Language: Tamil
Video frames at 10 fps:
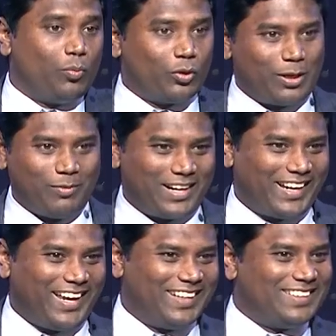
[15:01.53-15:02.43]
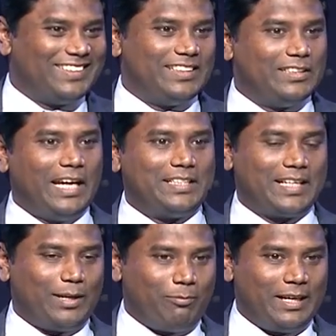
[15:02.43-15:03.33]
ரொம்ப முக்கியமாக இருக்கலாம்
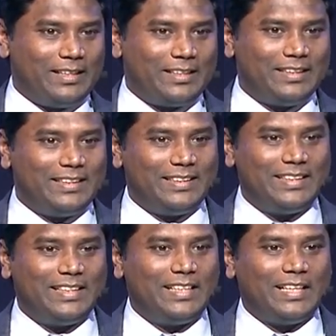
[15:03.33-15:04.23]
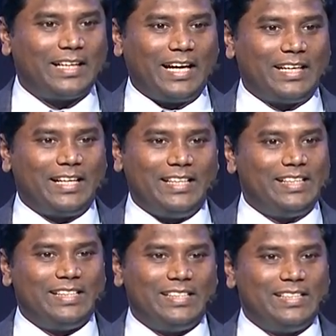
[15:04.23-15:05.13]
ஞாயிற்றுக்கிழமை இருந்து காரியங்களை
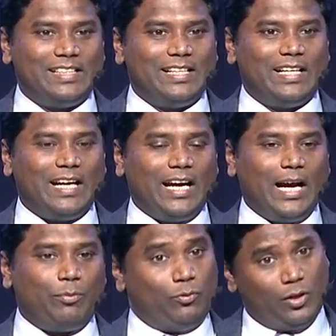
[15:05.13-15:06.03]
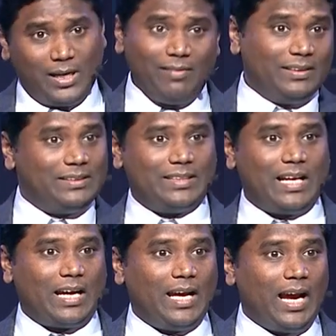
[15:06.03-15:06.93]
அப்போ இவ்வளோ நாள் வந்துட்டு
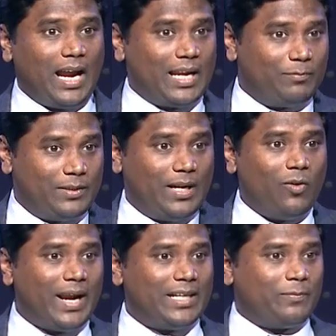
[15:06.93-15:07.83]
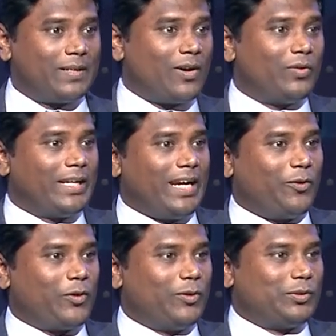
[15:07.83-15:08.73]
இருந்தாங்க ஆனால் இப்போ டவுன் ஆகிட்ட பிறகு அவங்களுக்கு
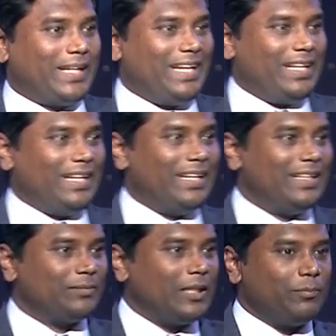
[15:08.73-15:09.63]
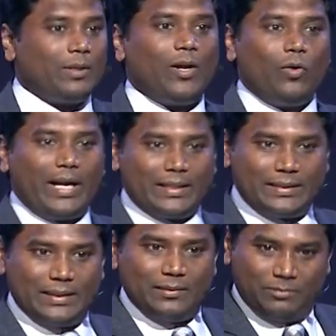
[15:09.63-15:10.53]
என்ன ஒரு யோசனை இப்போ டவுன்
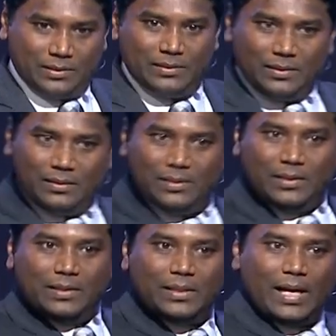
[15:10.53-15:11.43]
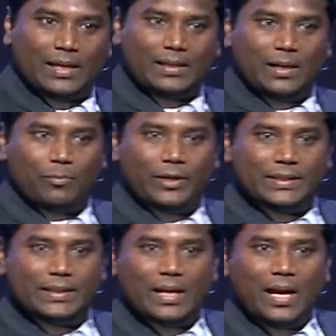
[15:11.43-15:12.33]
ஆகிடுச்சு இங்கே இது கீழே கீழே
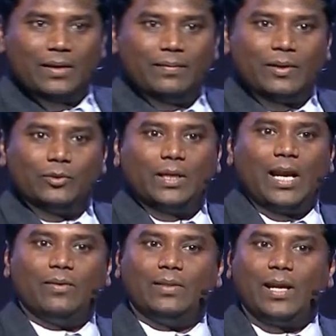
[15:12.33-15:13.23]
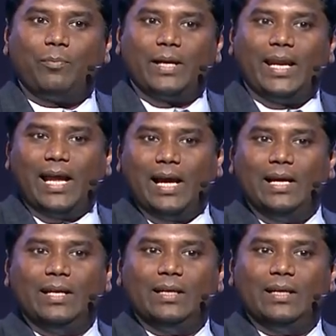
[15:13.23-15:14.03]
போயிடுச்சு ஆகவே கொஞ்ச நாள் வந்து என்ன பண்ணிடலாம்